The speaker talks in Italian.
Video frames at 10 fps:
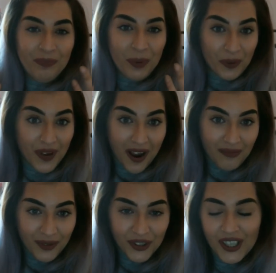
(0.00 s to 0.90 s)

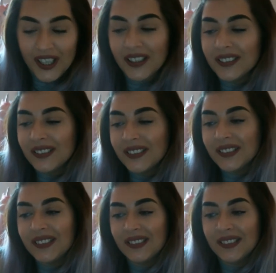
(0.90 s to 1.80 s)
proviamoci
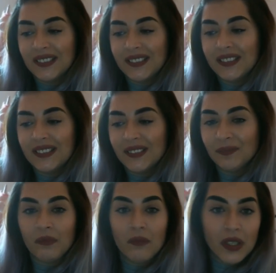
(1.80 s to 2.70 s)
uh,
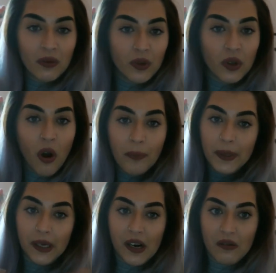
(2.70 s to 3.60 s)
mi scuso
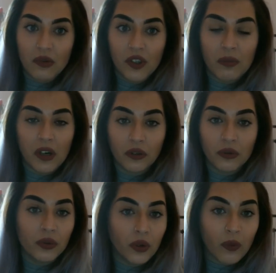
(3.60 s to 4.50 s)
per la luce mi rendo
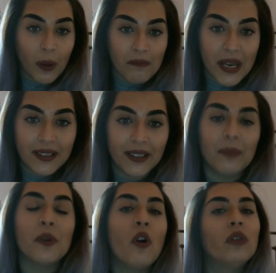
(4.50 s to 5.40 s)
conto che è una merda
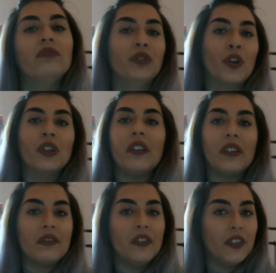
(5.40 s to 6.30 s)
però non ho da
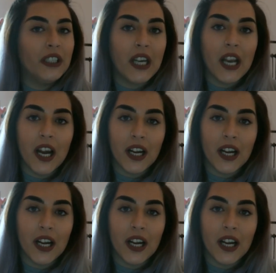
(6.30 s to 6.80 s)
farvi vedere